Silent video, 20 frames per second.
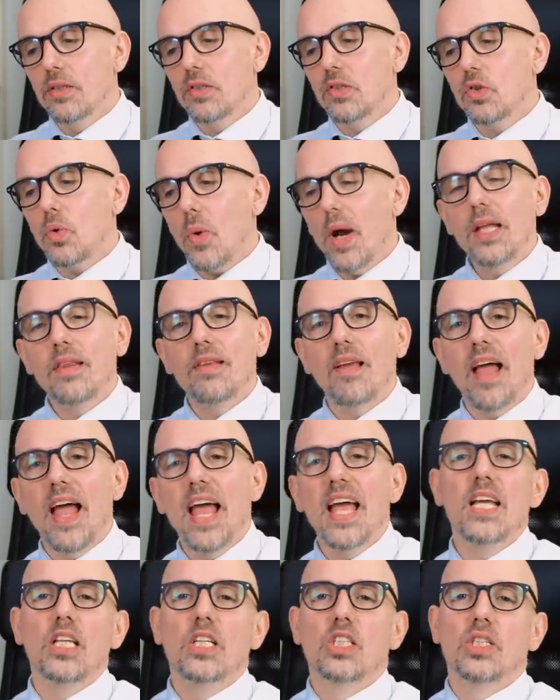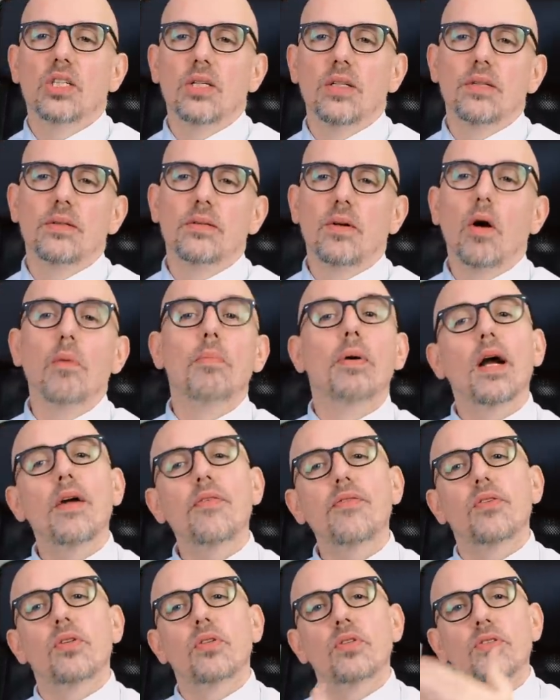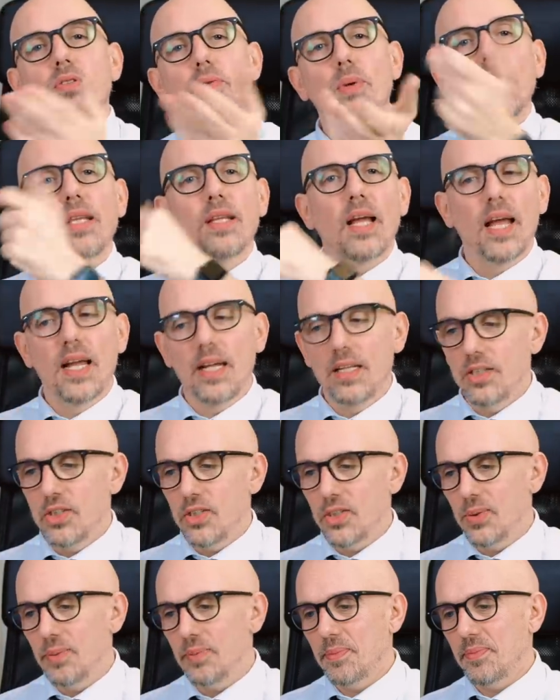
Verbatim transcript: Straight Age. En bref, de Straight Age.